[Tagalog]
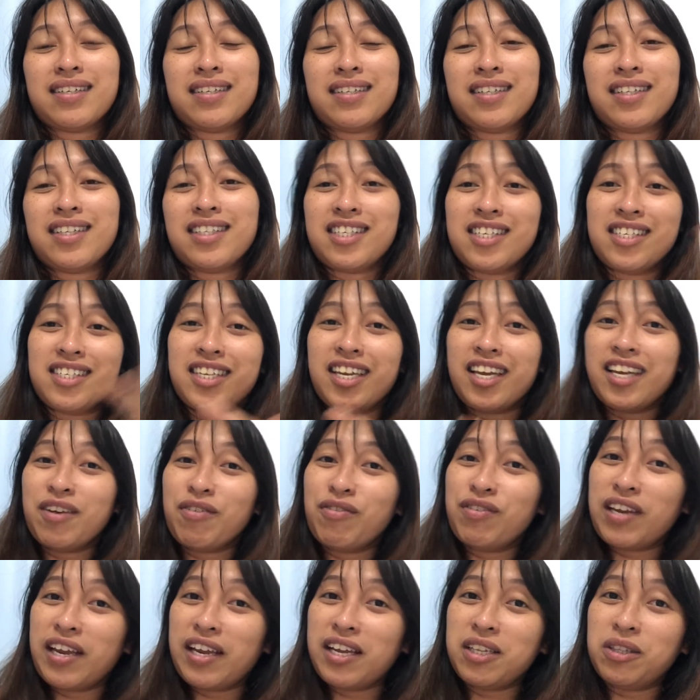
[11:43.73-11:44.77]
this is the end of
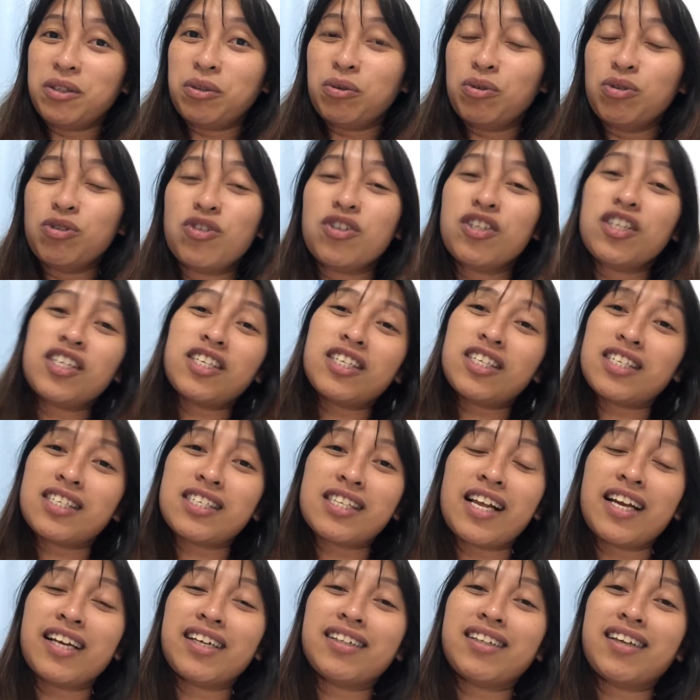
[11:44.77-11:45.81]
day two so this is like